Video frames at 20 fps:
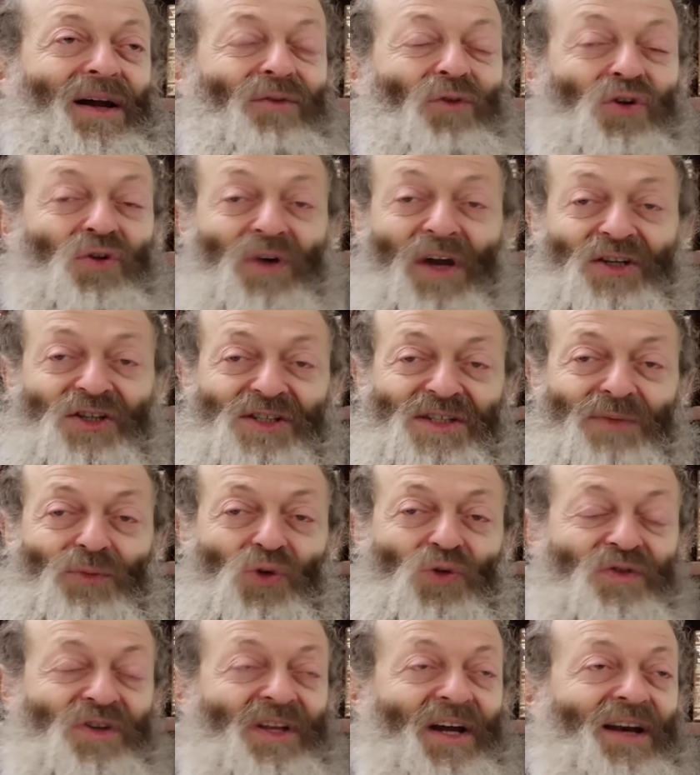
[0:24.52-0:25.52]
Вот. Ну, я сейчас не
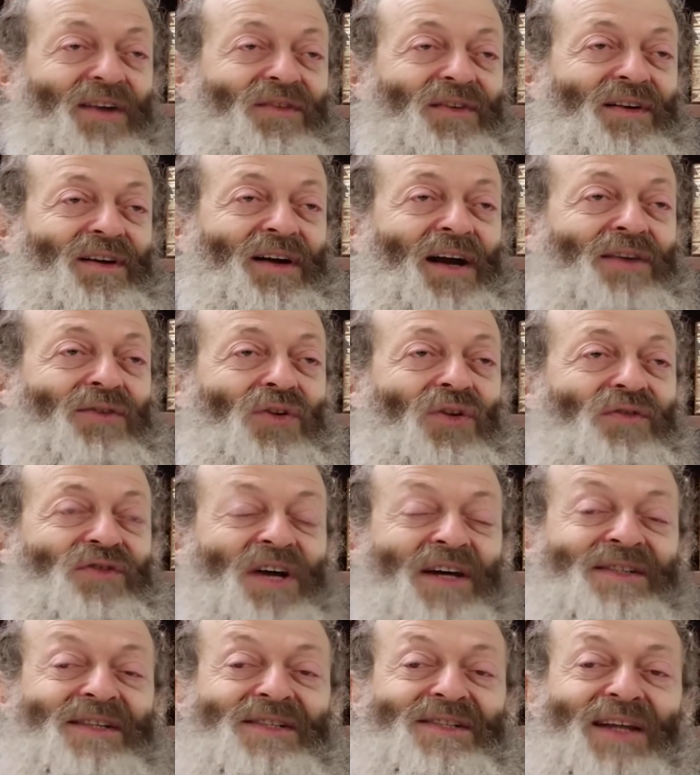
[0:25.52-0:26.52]
буду в детали выходить, но в
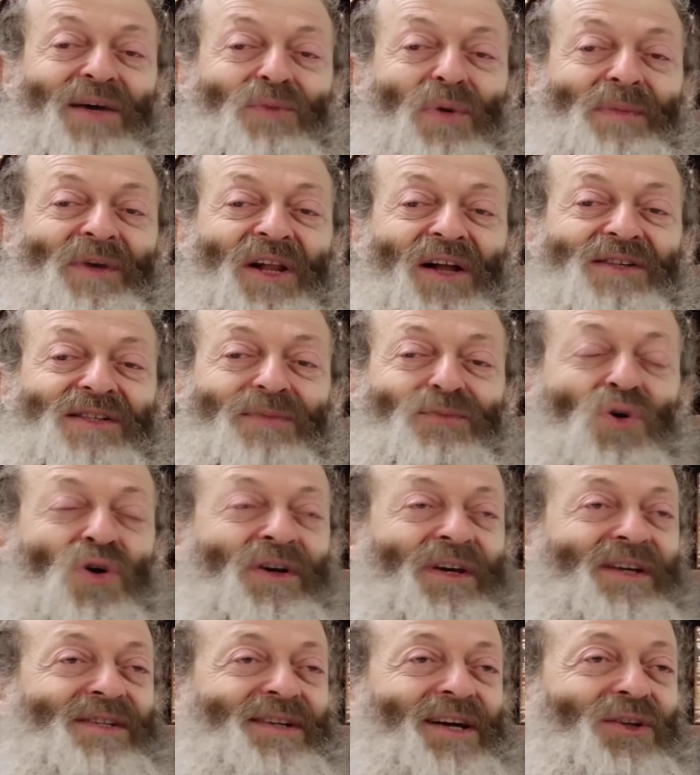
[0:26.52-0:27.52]
частности там упоминался
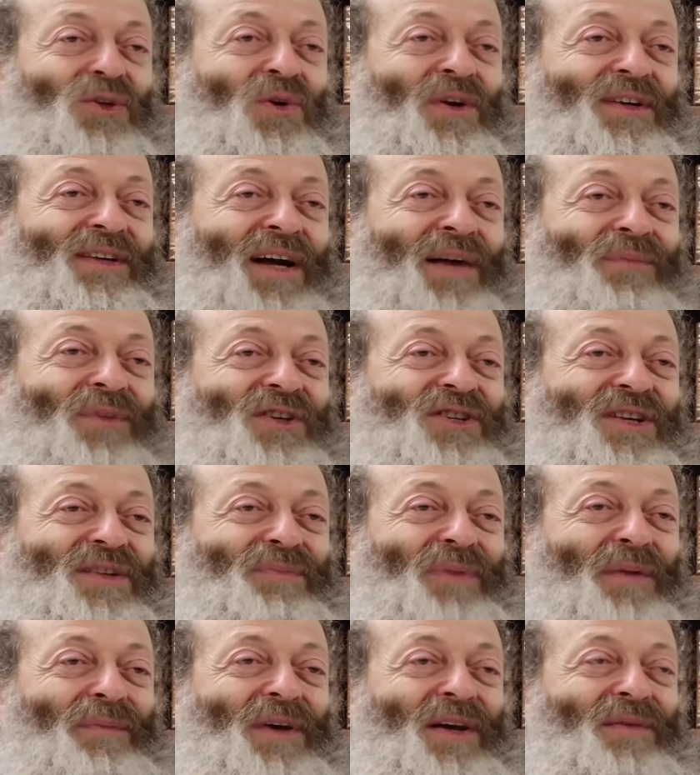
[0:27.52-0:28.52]
Борхес, который там,
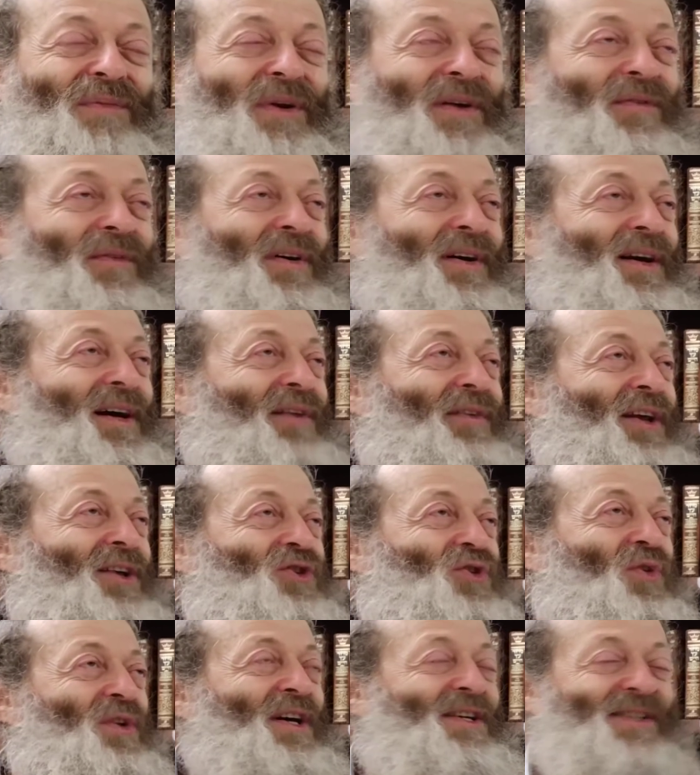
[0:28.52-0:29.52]
значит, прим... Э, говорил,
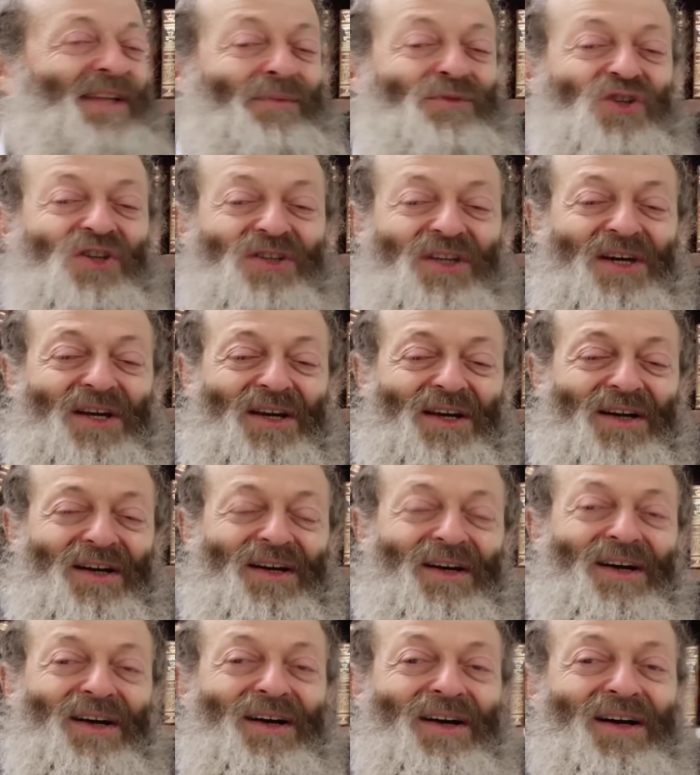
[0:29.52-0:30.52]
что есть там четыре
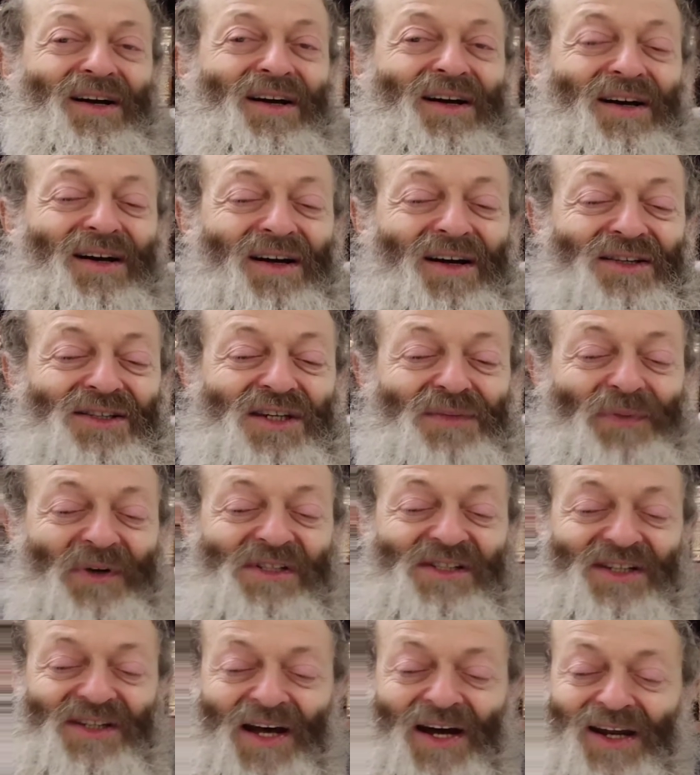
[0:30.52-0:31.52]
э, типа
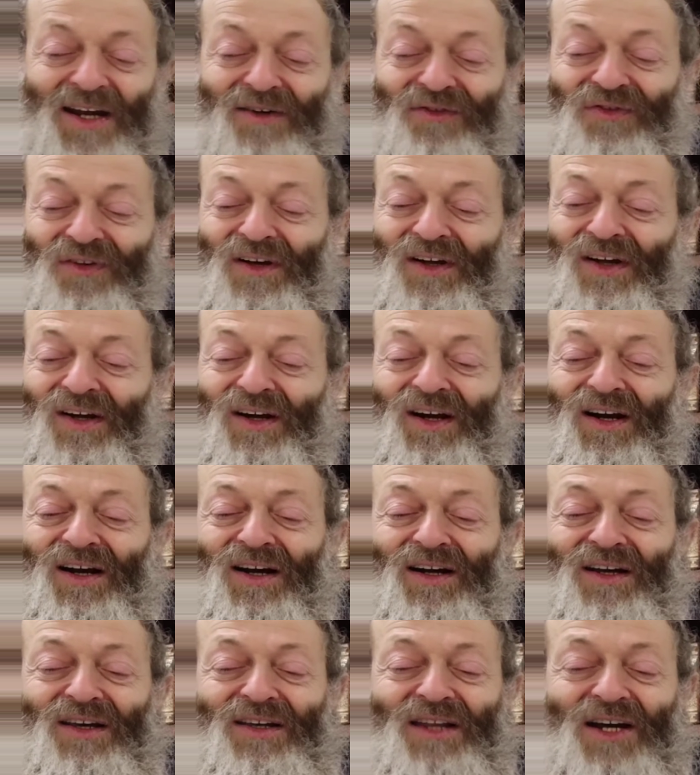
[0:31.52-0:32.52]
сценариев,
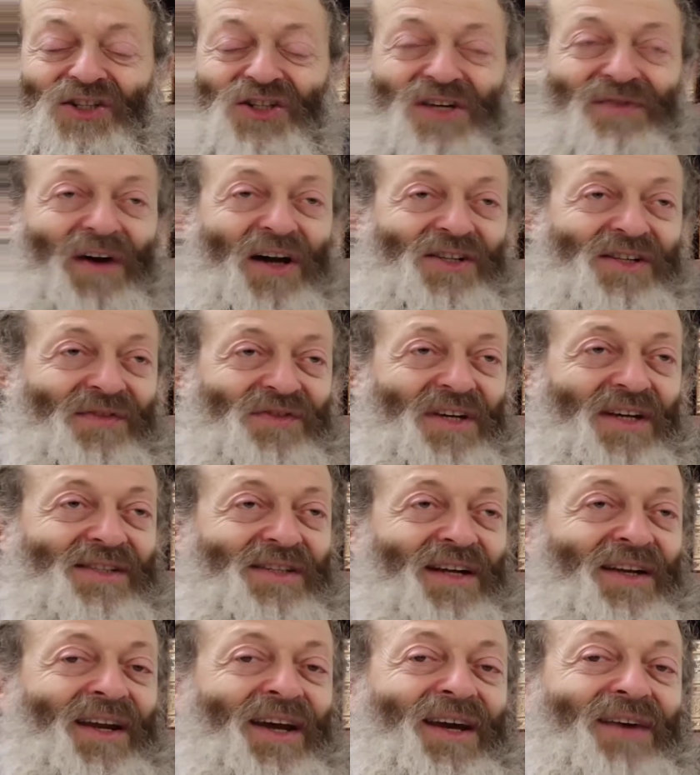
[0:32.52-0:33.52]
э, и даже неважно все
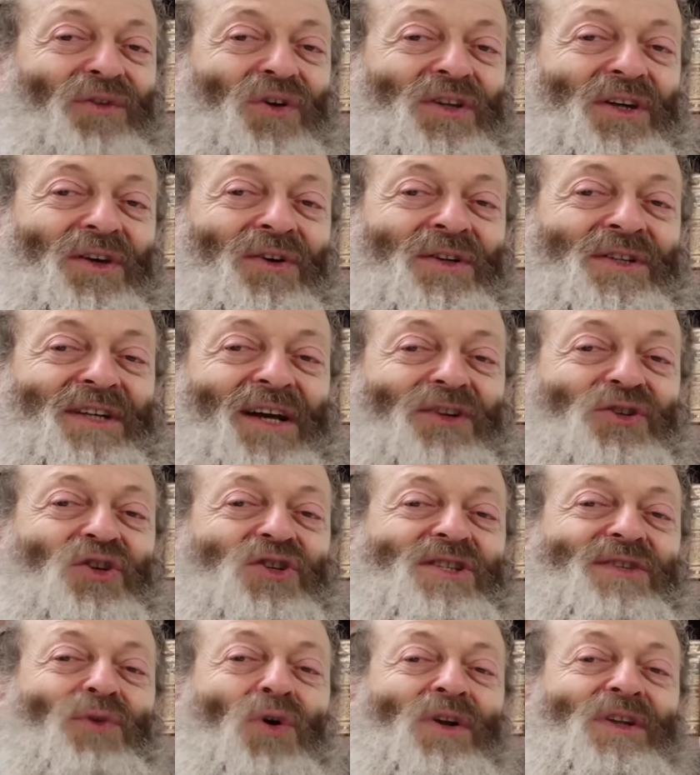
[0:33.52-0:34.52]
остальные. Вот, и он сказал,
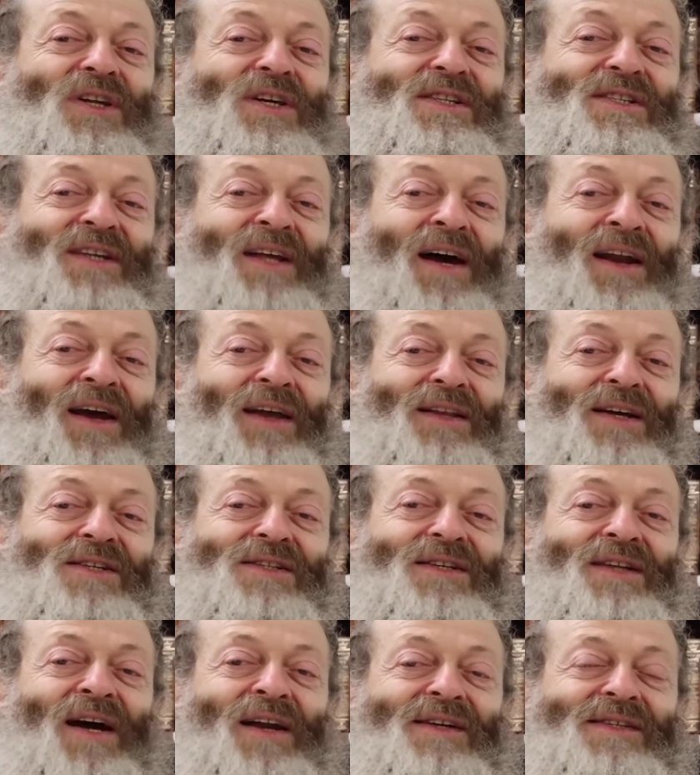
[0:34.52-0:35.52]
что четвертый сценарий – это
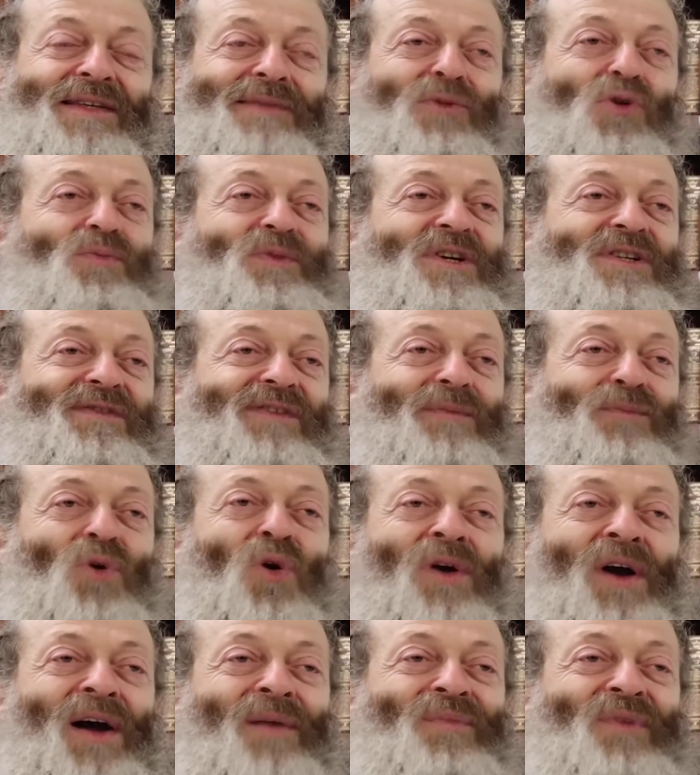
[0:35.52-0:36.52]
сценарий самоубийства
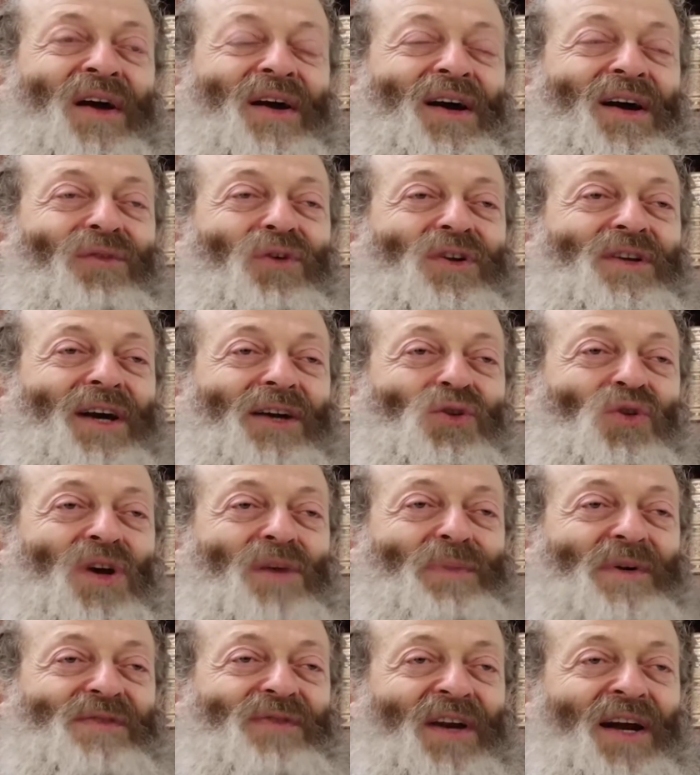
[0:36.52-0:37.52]
Бога, вот,
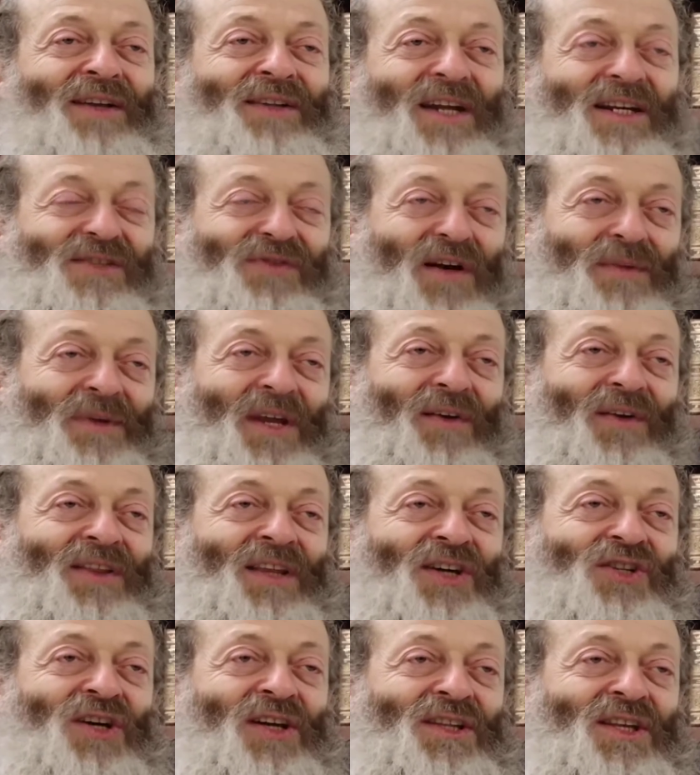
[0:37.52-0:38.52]
который позволяет
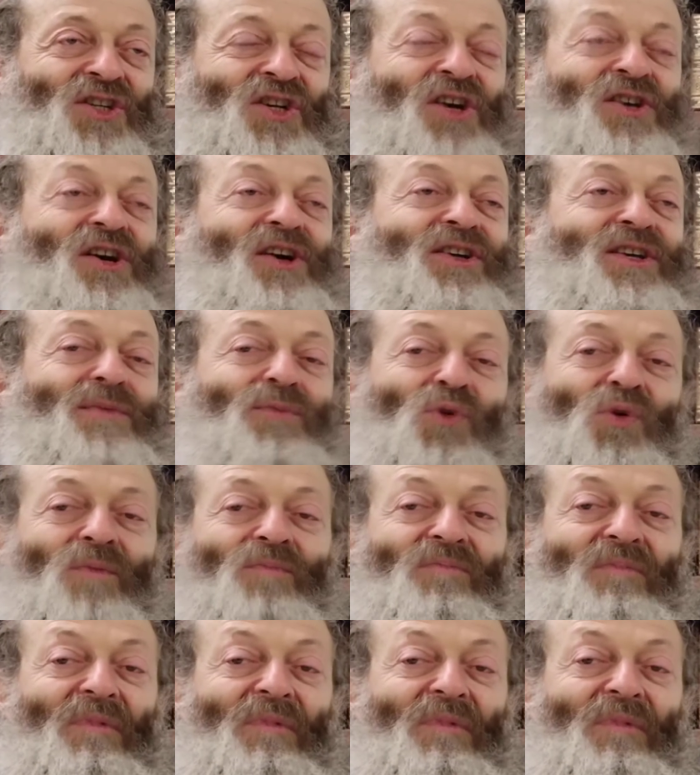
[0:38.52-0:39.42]
трансформировать наше отношение к Нему.